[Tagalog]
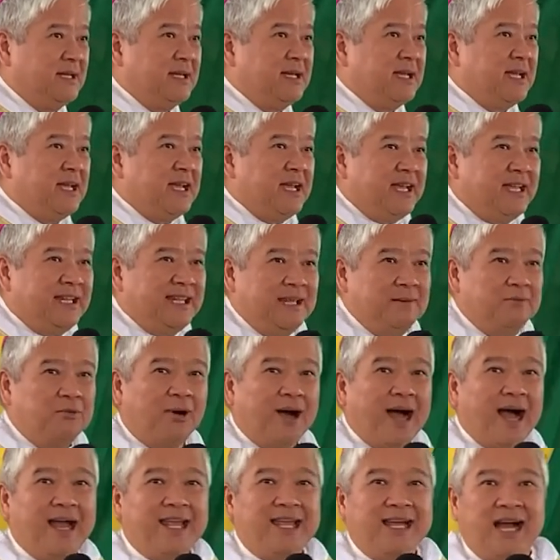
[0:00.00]
Hindi mo
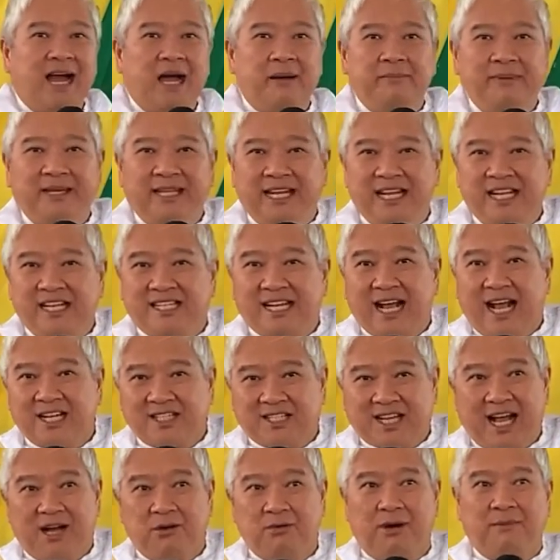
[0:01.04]
kayang aminin sa
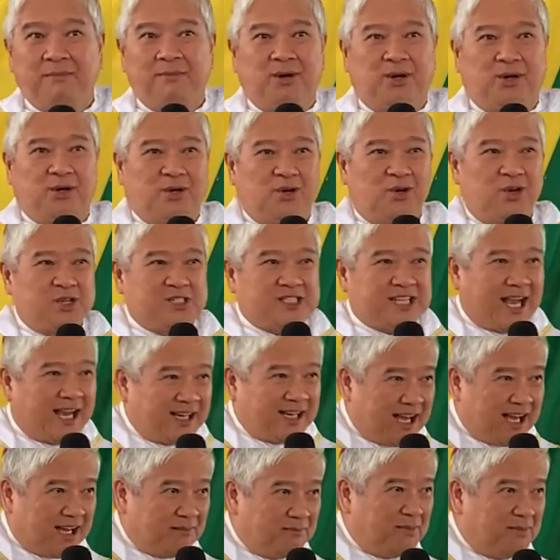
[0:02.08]
asawa mo, o sa
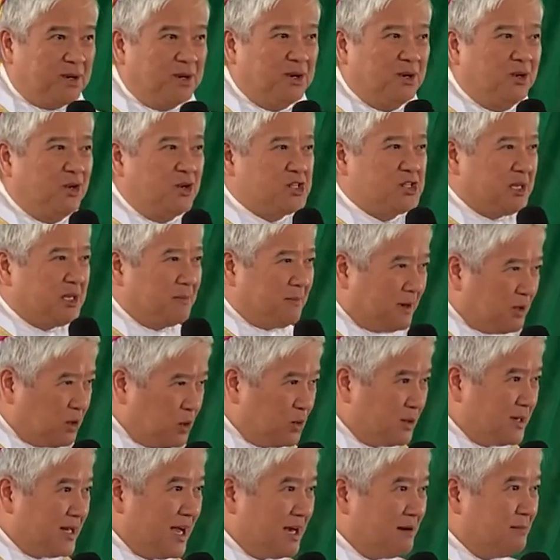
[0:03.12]
anak mo, o sa
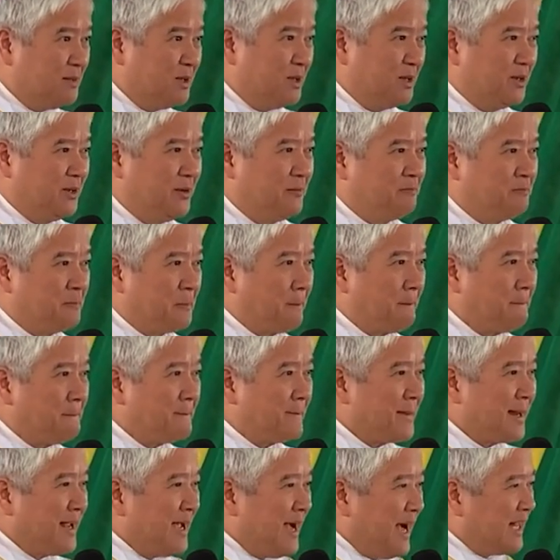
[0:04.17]
magulang mo.
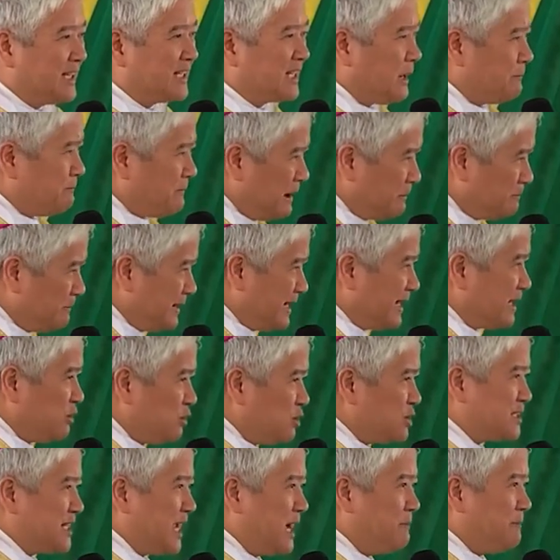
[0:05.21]
At kapag
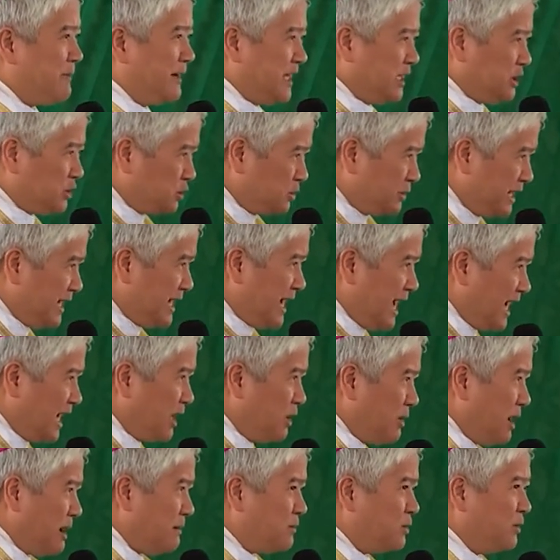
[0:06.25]
pinag-usapan itong
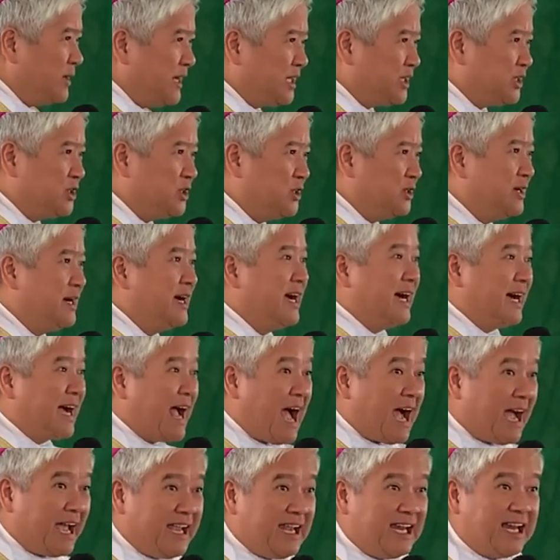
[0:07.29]
ginagawa mong ito,
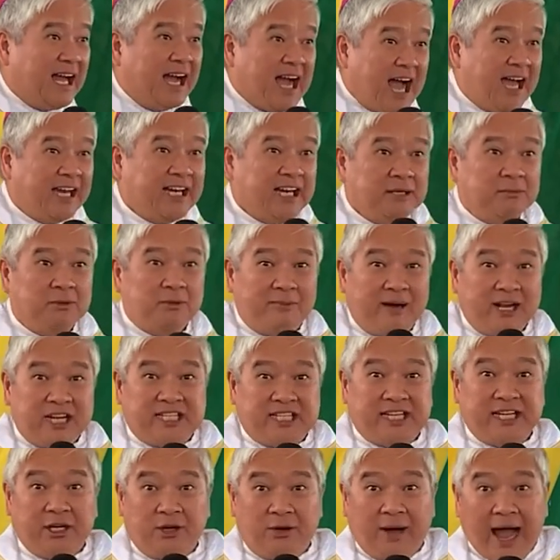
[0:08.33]
kakailanganin mo
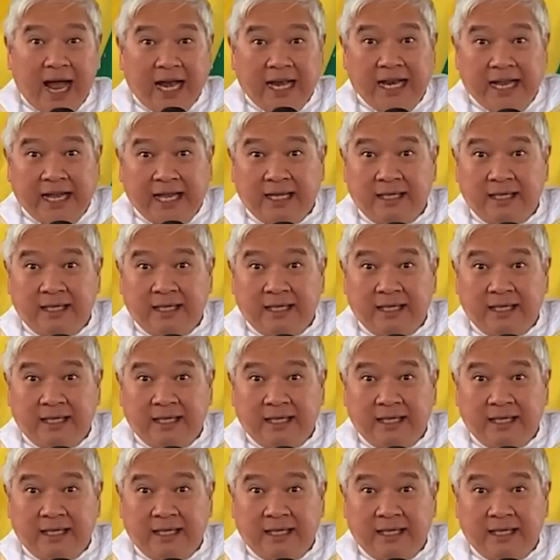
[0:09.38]
magsinungaling.